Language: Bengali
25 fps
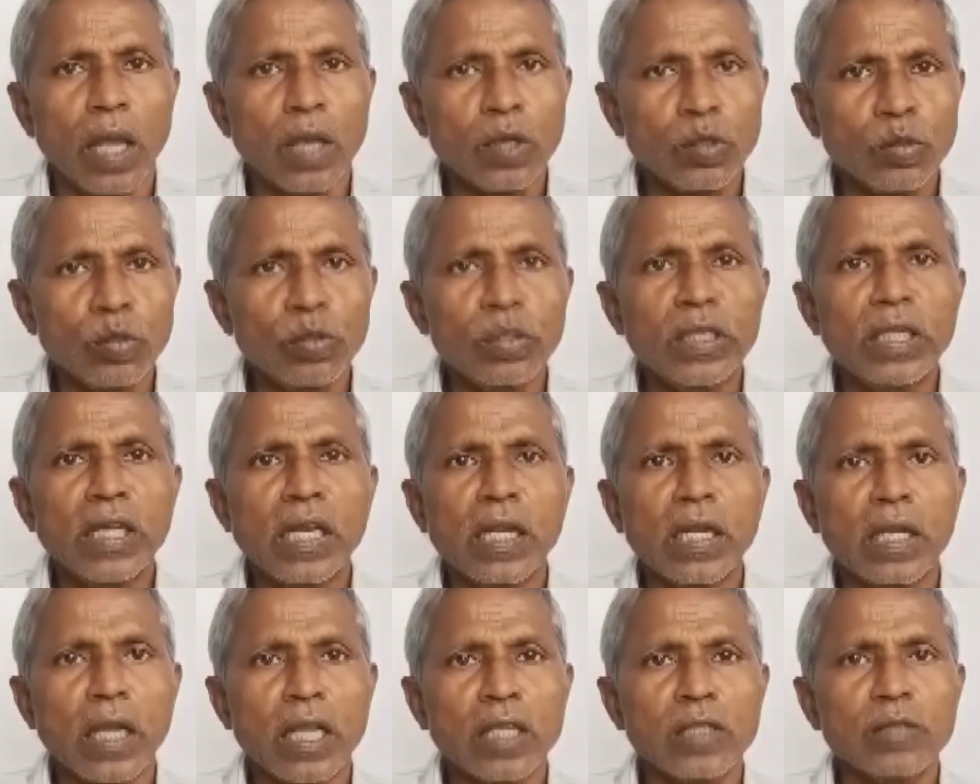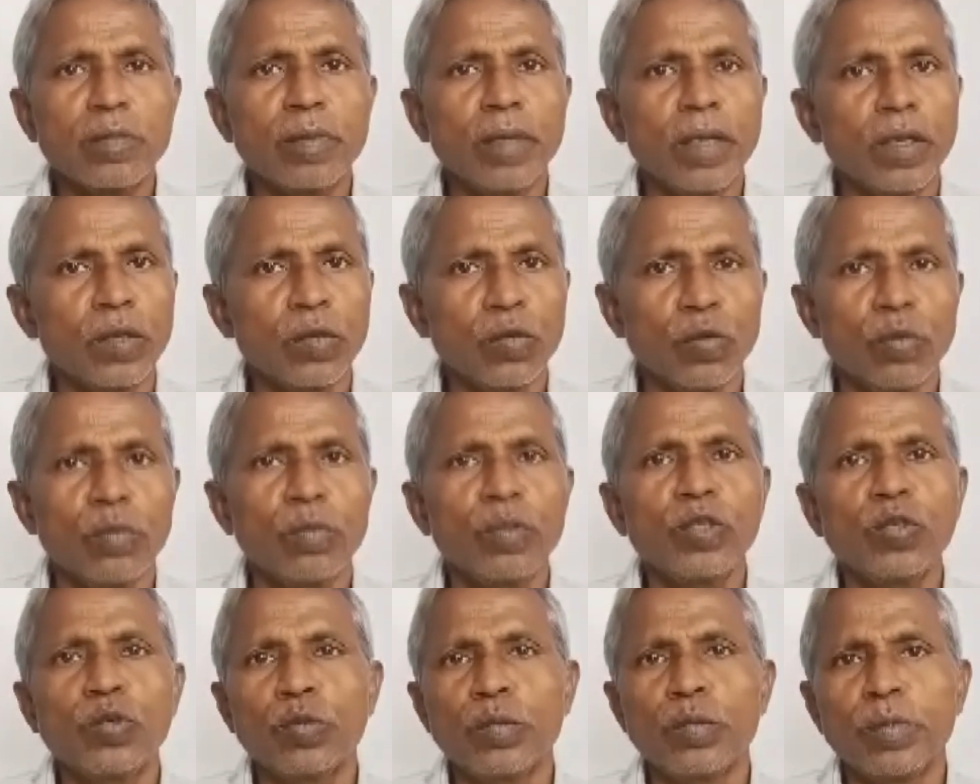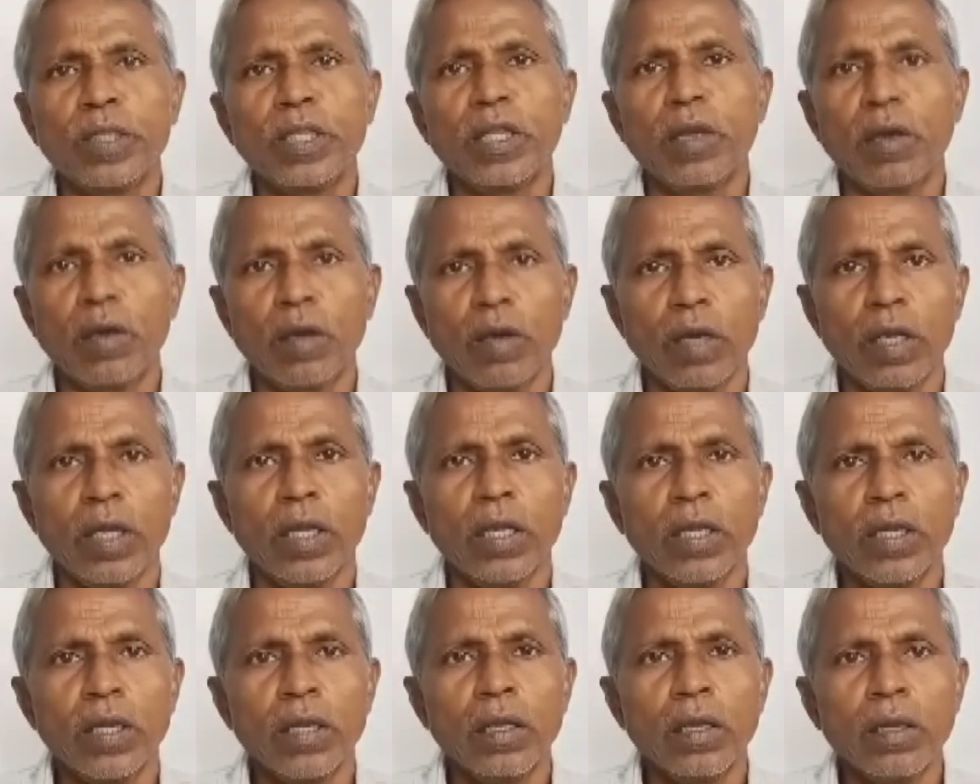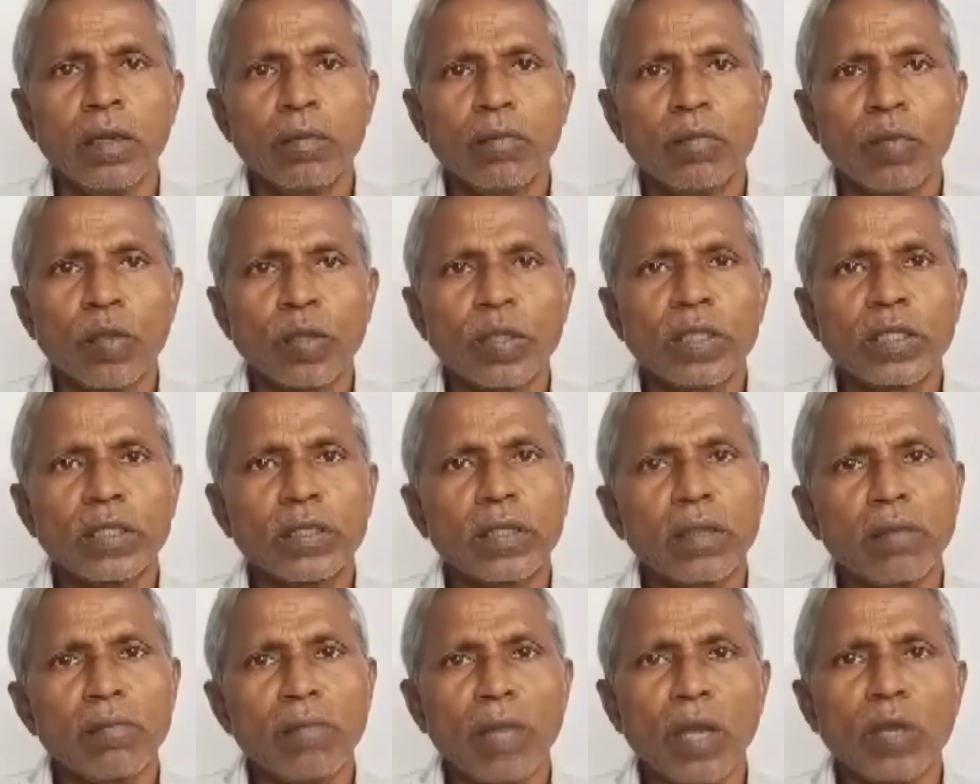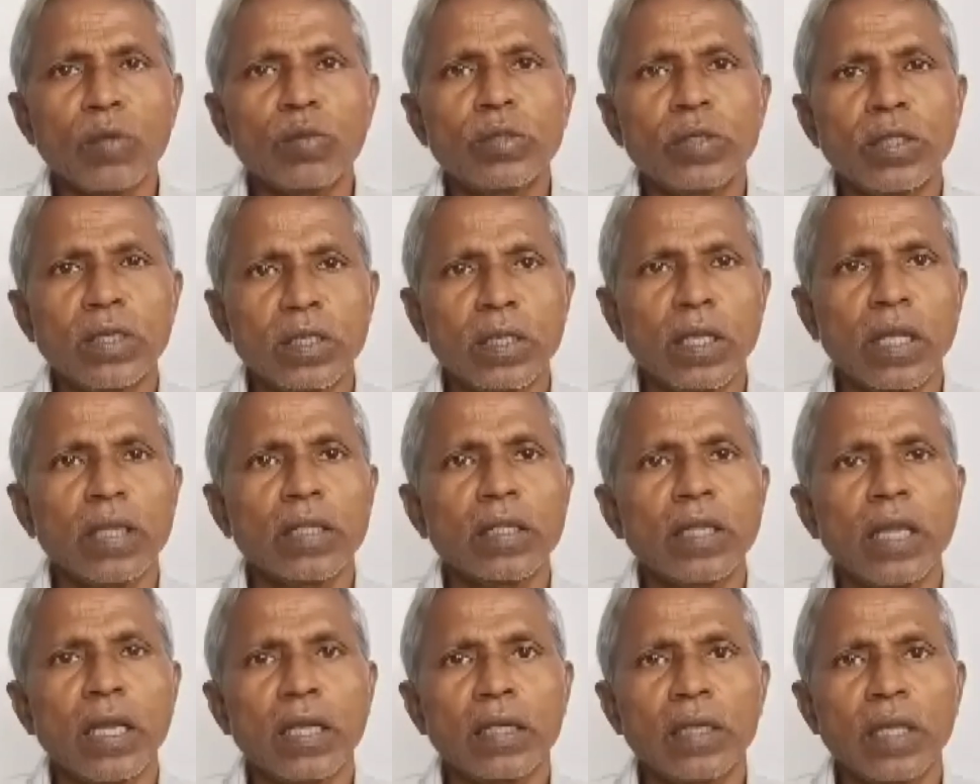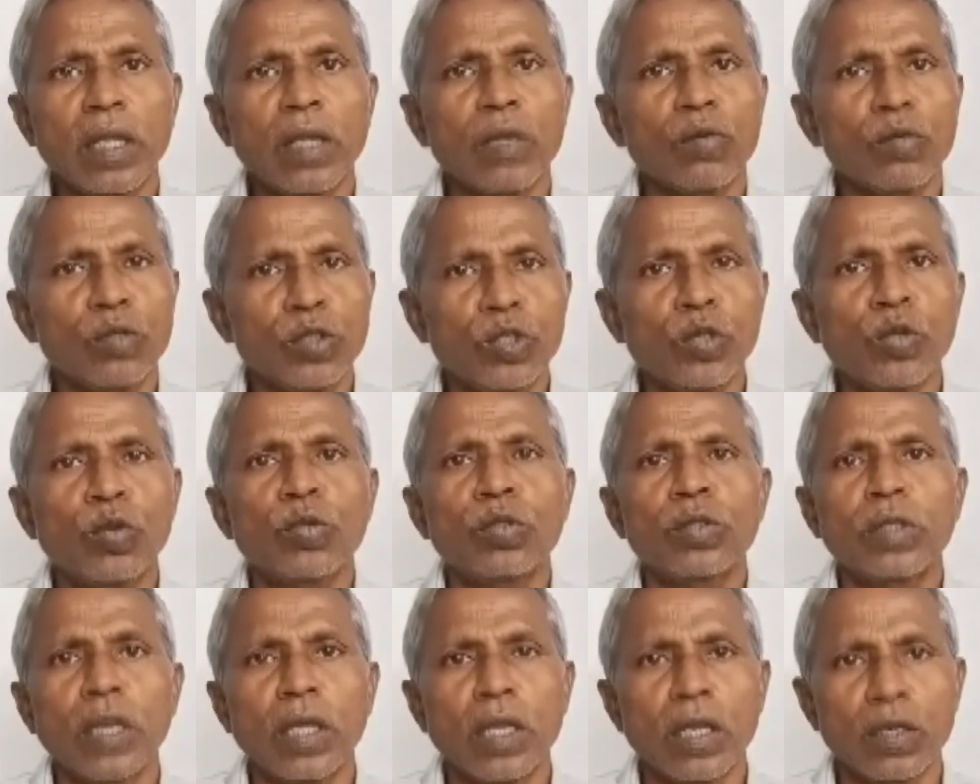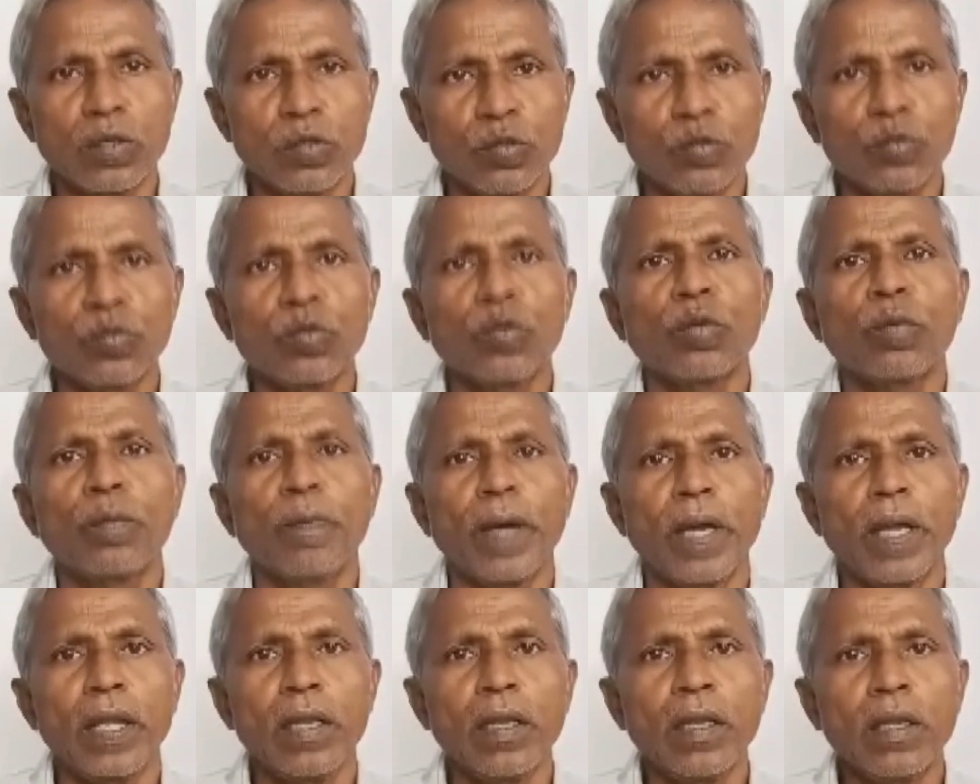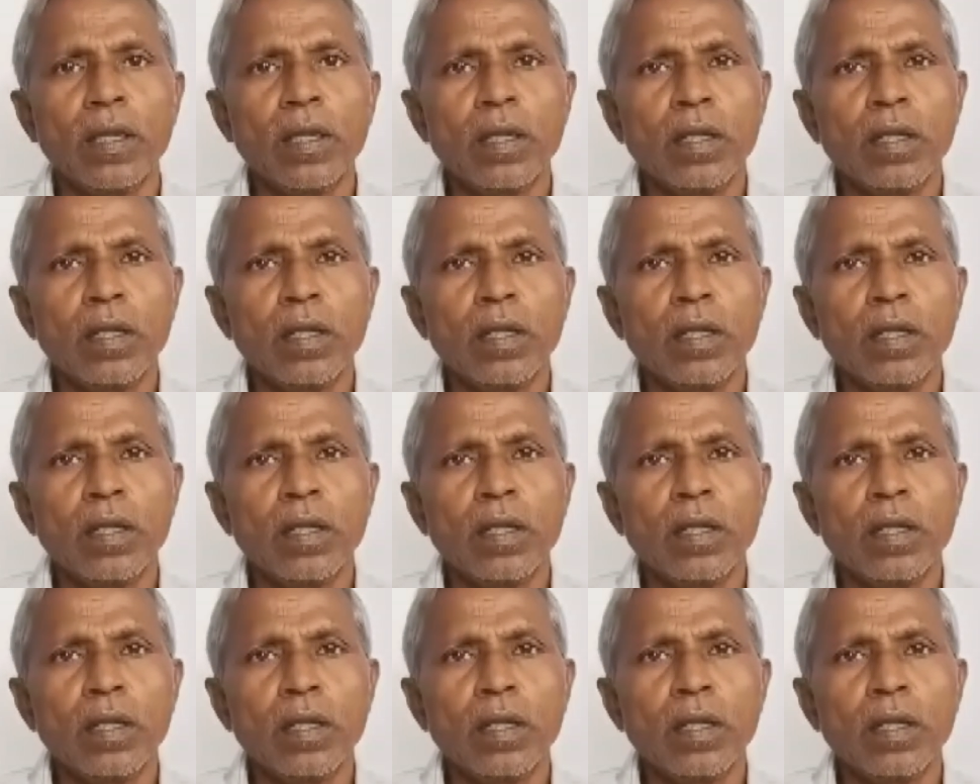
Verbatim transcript: একশো দিনের কাজ পেলে খুবই সুবিধে হয় প্রত্যেকটা মানুষের এতে একটা রুজি রোজগারের সুযোগ পায়